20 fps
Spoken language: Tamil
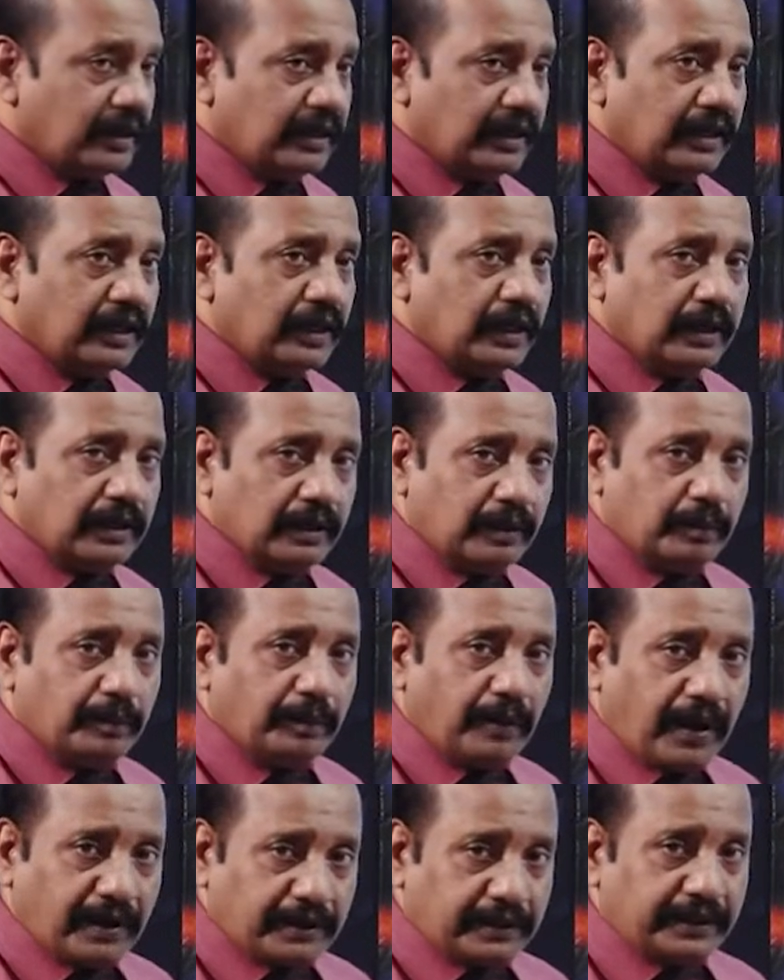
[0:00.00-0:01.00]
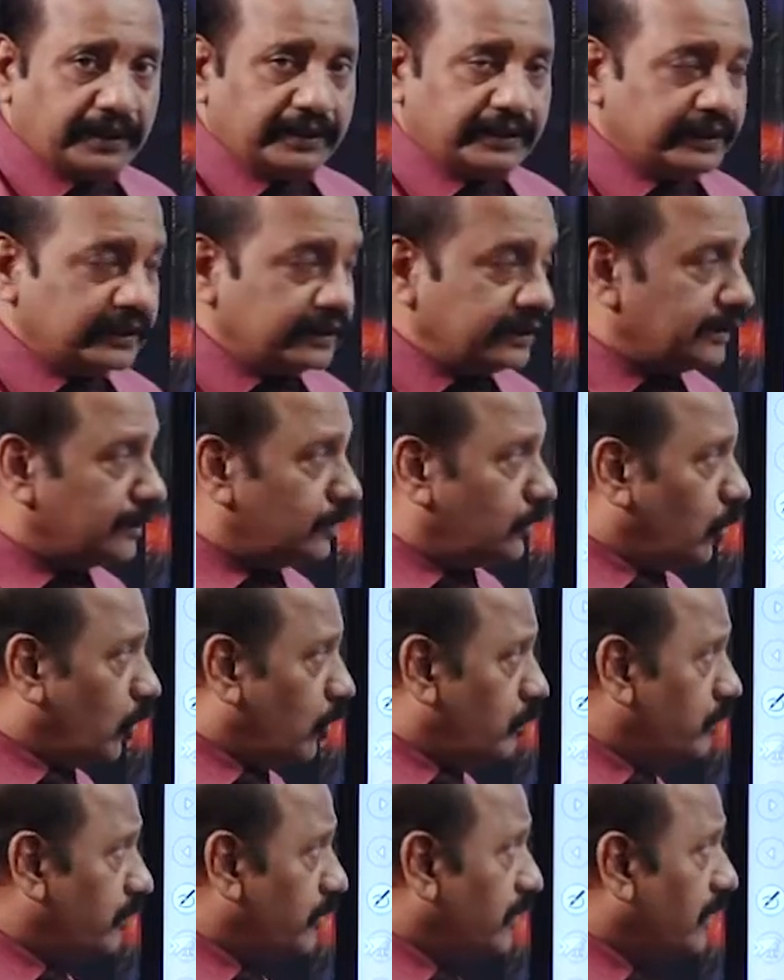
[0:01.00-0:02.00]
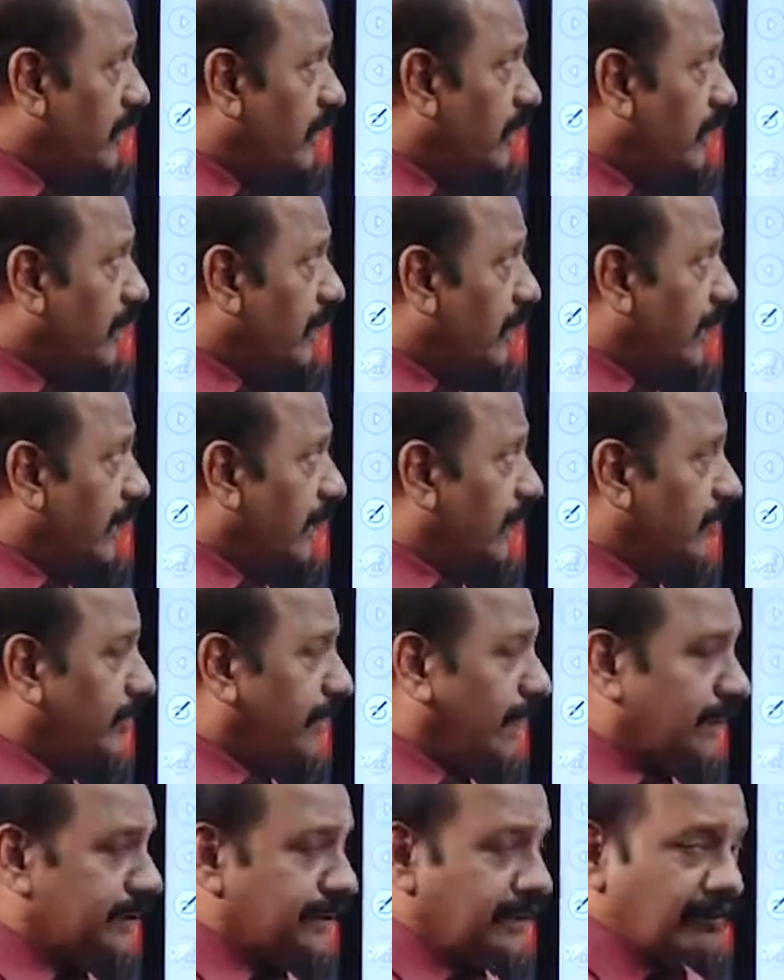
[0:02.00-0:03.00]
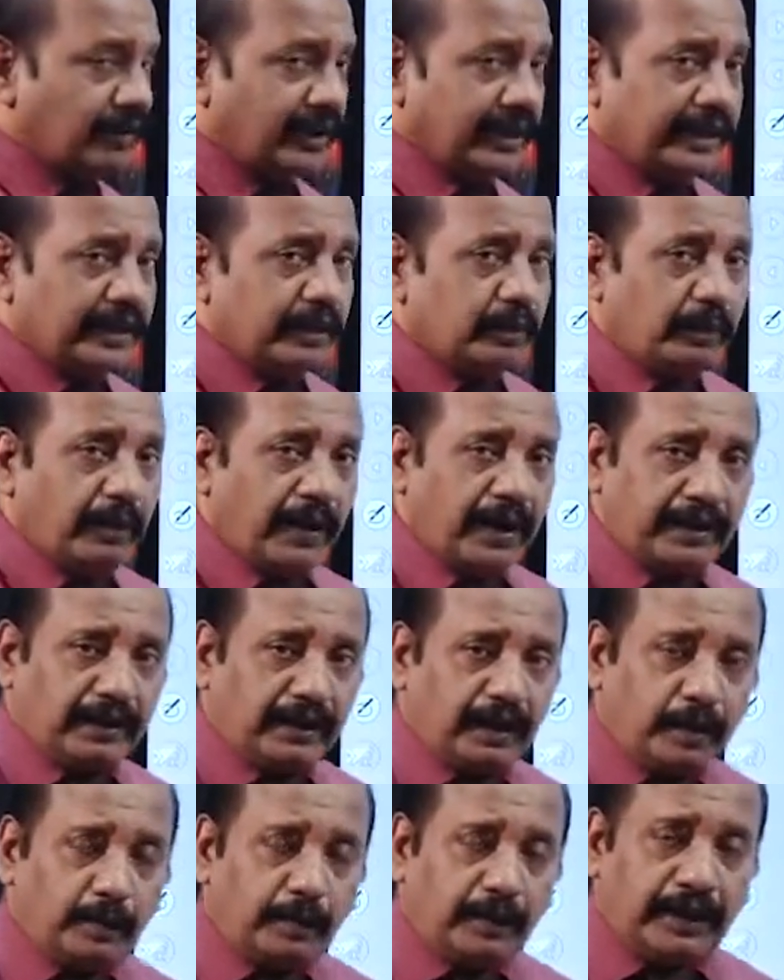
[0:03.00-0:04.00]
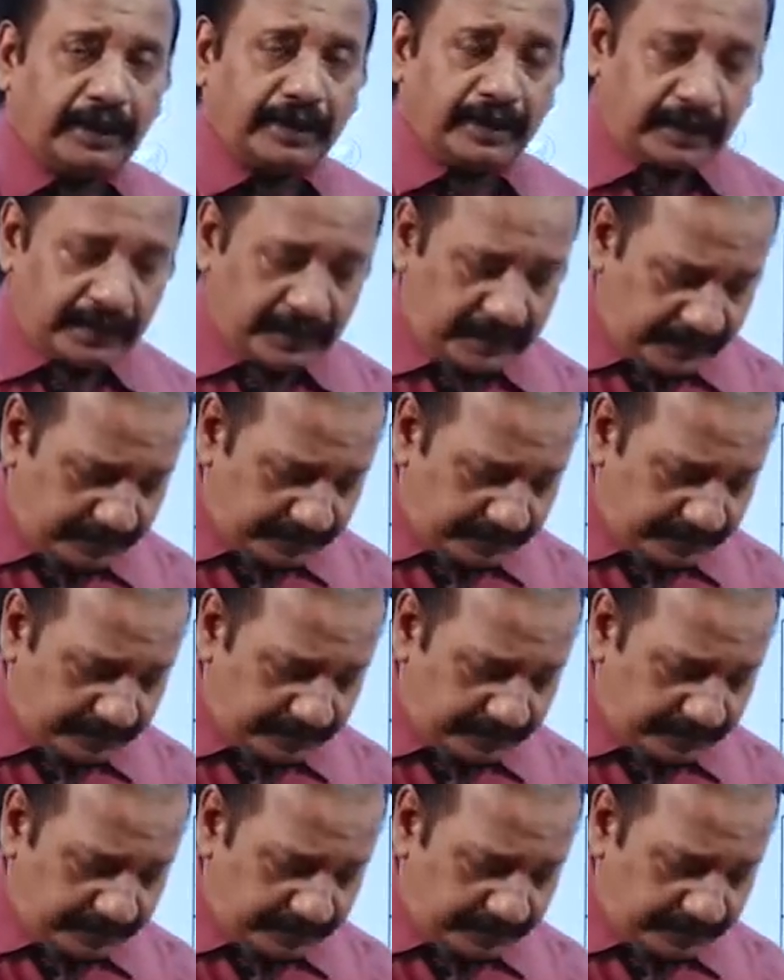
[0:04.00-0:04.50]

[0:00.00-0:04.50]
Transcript: என்று பார்க்க இருக்கின்றோம் எனவே அந்த வகையில் பாருங்கள் பிள்ளைகளே